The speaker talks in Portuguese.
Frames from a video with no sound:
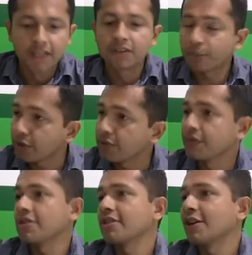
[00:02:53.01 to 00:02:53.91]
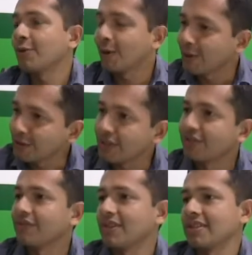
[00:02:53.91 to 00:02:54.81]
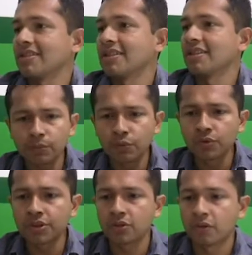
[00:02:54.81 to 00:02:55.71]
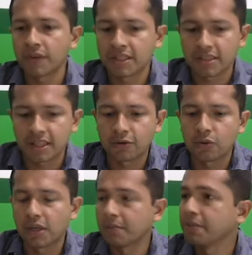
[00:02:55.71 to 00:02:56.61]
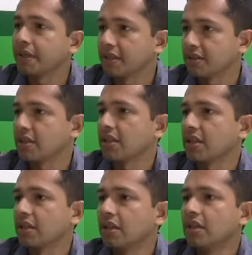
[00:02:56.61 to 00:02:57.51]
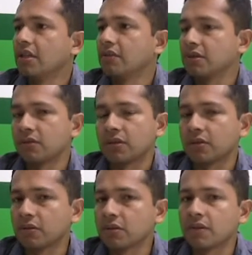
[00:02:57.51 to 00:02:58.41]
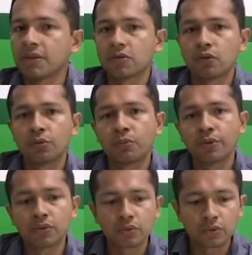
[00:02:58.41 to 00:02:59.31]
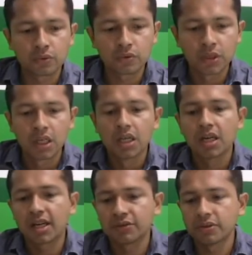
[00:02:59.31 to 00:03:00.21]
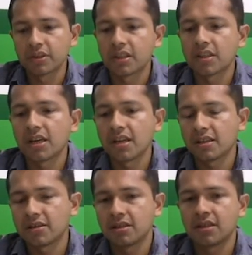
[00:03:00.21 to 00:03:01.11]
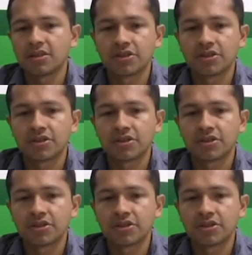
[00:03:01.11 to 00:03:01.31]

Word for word: você pode visitar o órgão de defesa, busque conversar com a empresa, né? Que você contratou o serviço, comprou o produto. Caso entenda que ainda assim